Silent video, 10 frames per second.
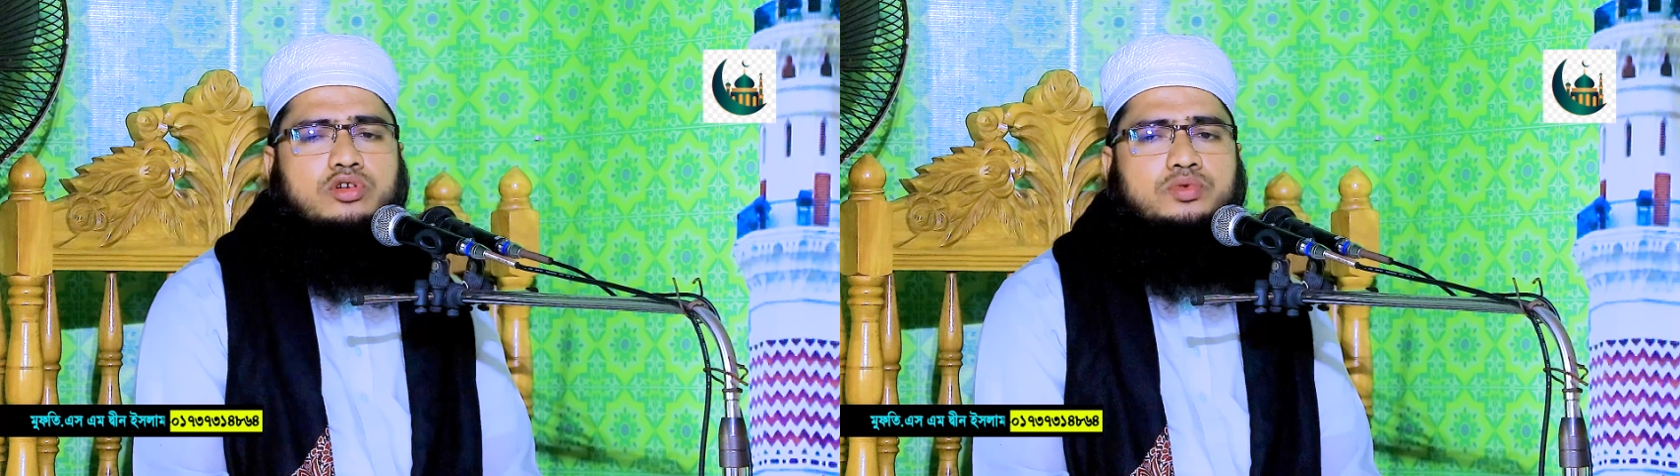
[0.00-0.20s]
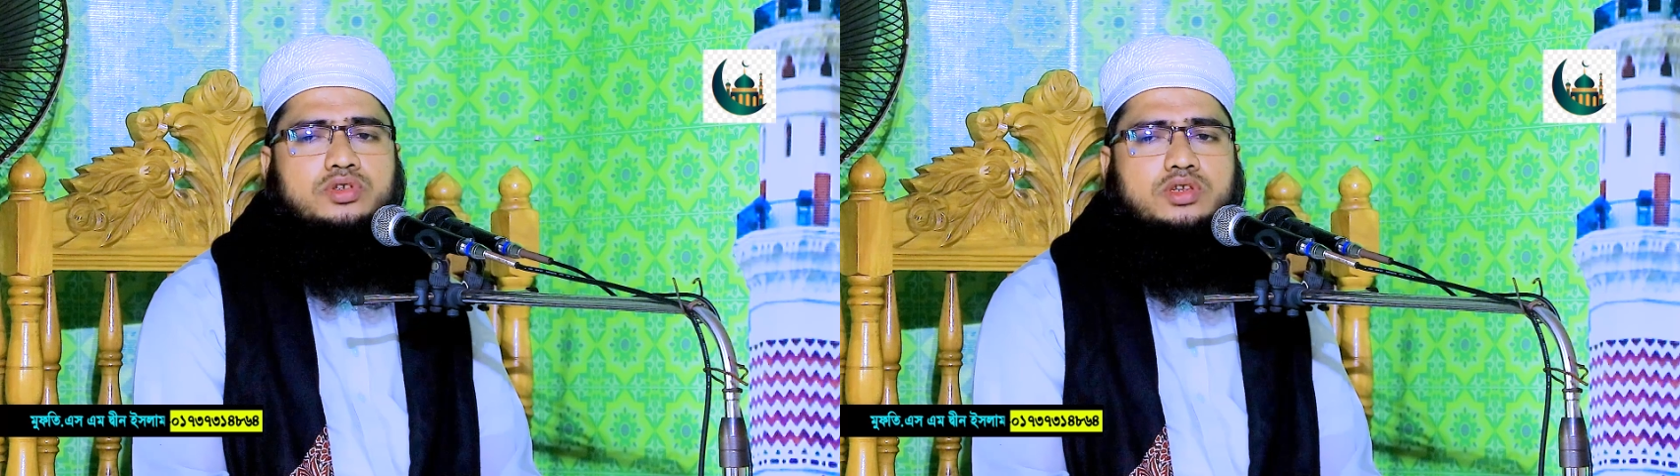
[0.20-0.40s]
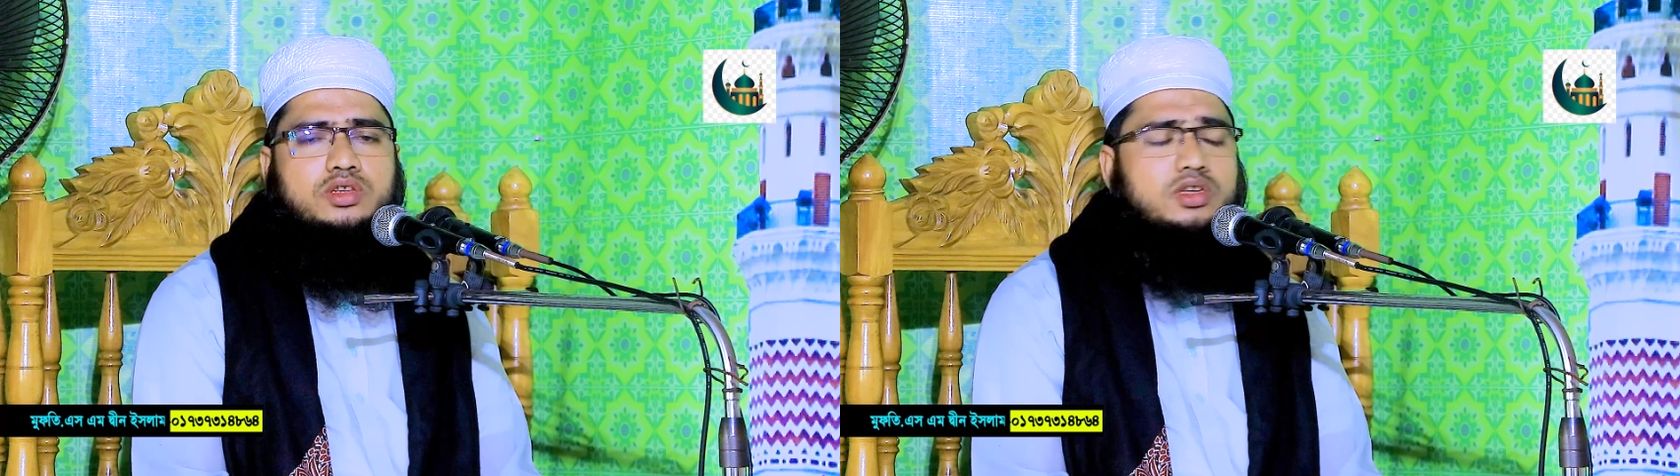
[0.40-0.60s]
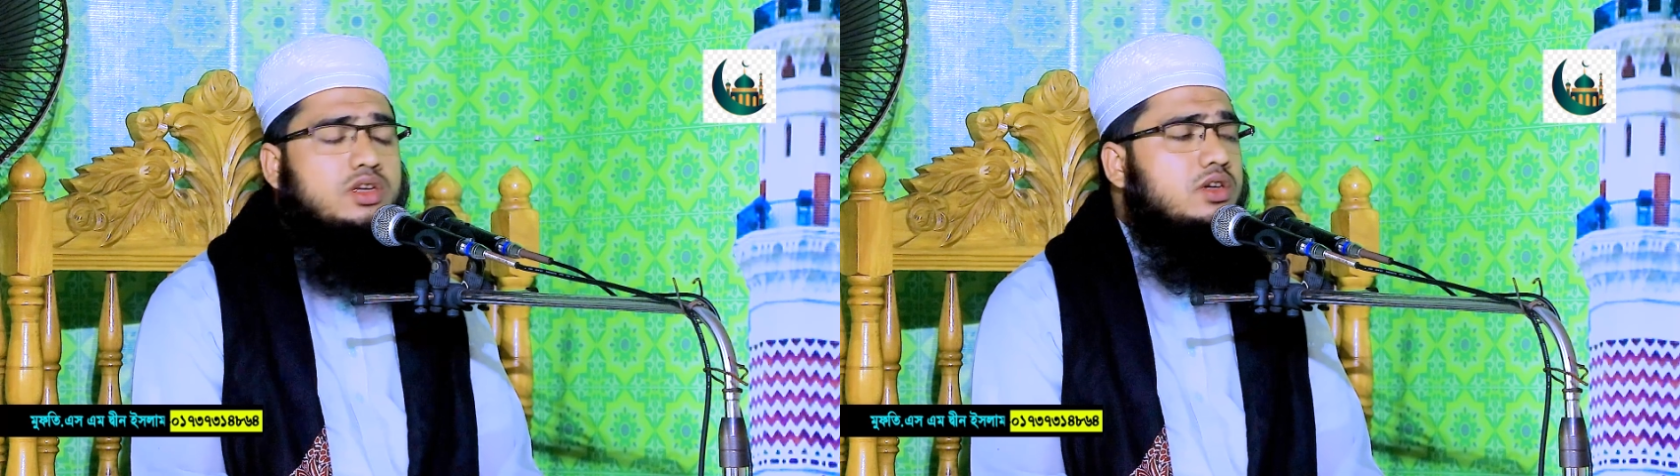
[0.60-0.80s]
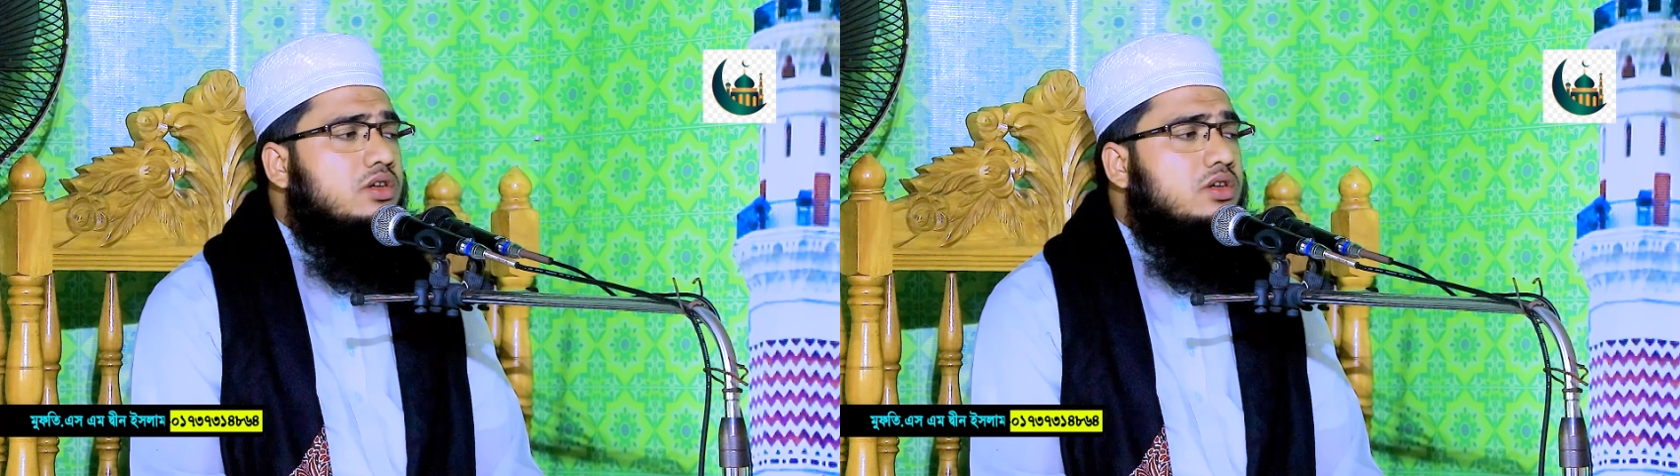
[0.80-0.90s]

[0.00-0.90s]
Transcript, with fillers: তো অবস্থিতি